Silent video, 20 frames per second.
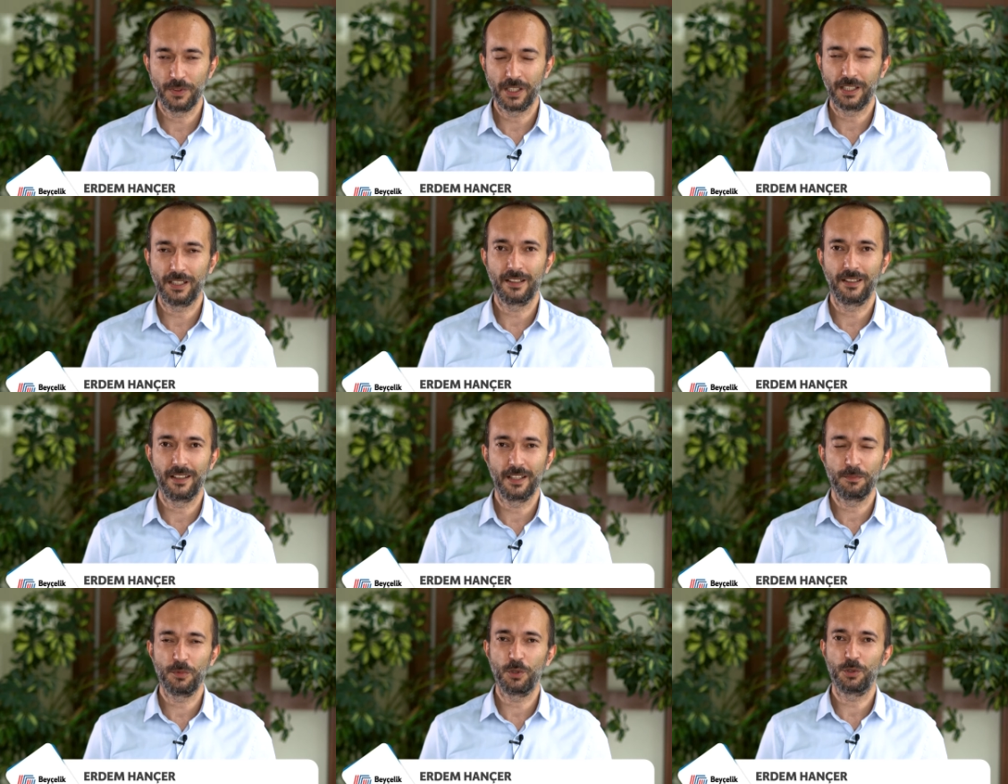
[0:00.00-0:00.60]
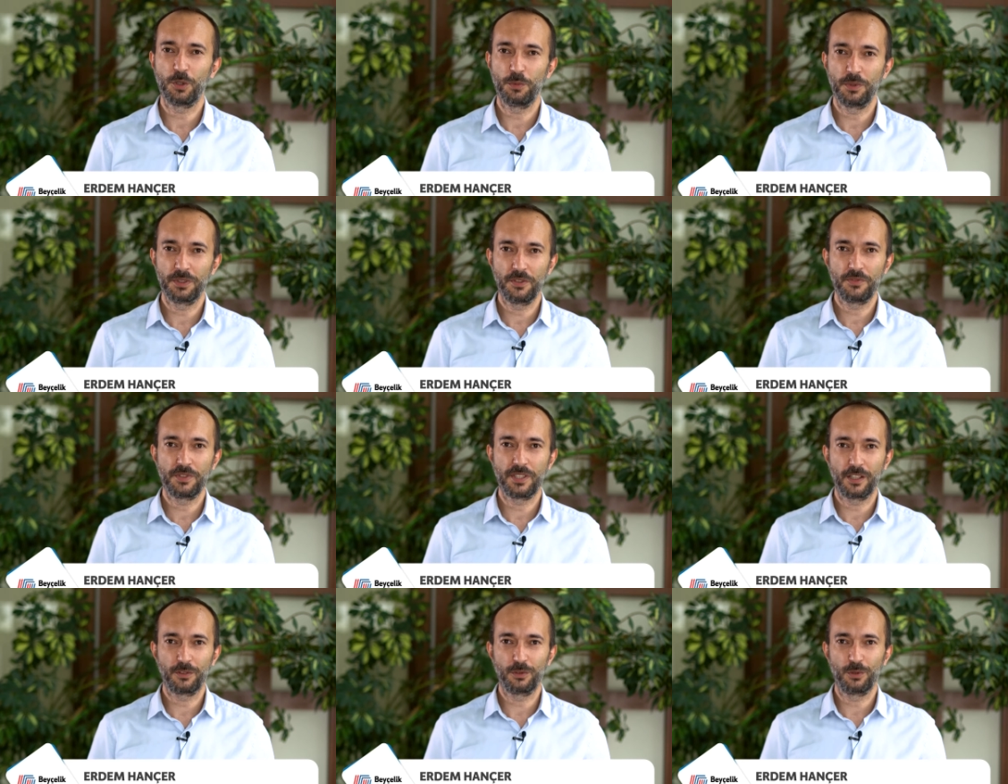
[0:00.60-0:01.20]
ve kariyerimi otomotiv
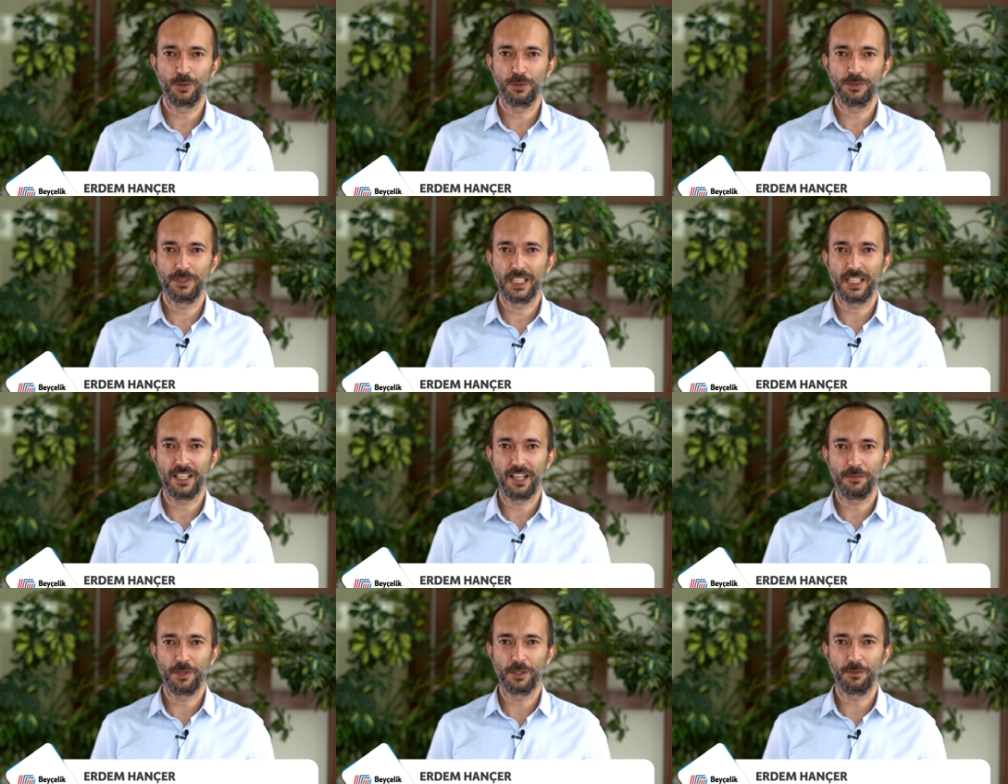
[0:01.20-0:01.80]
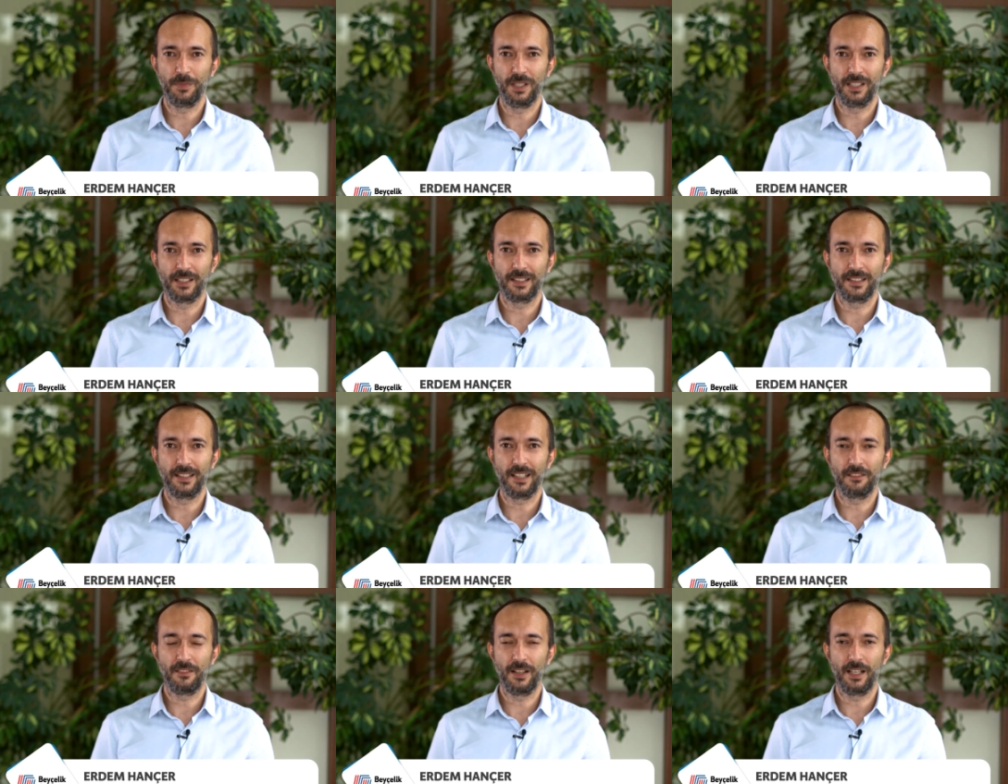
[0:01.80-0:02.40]
sektöründe devam etmeye
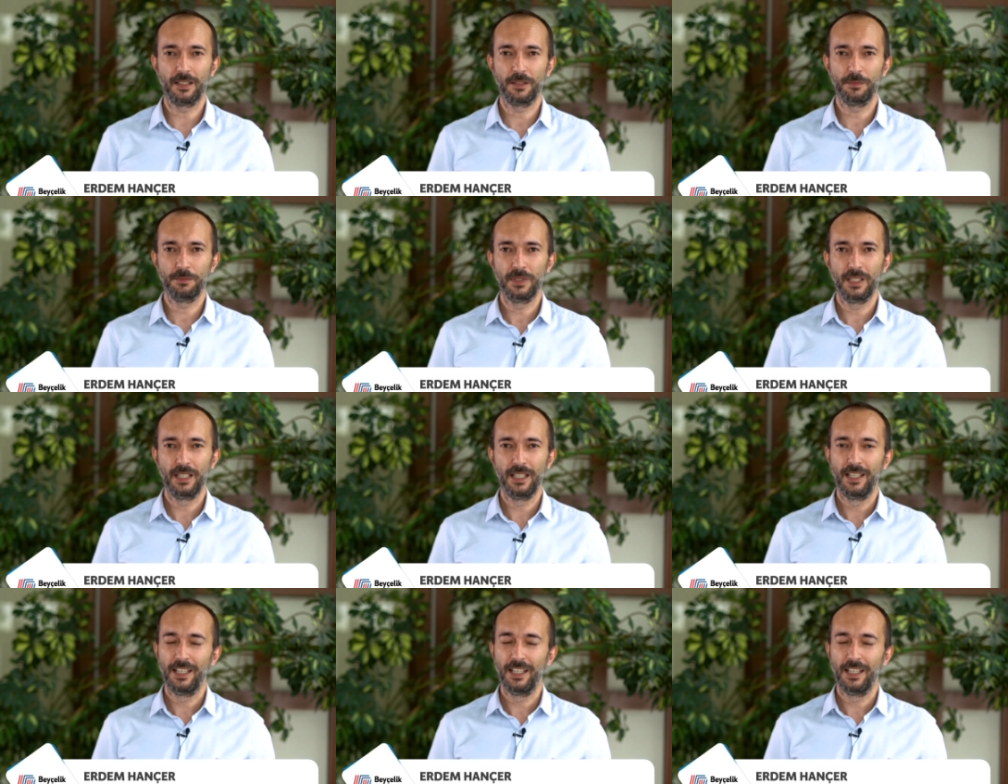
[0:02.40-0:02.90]
karar verdim.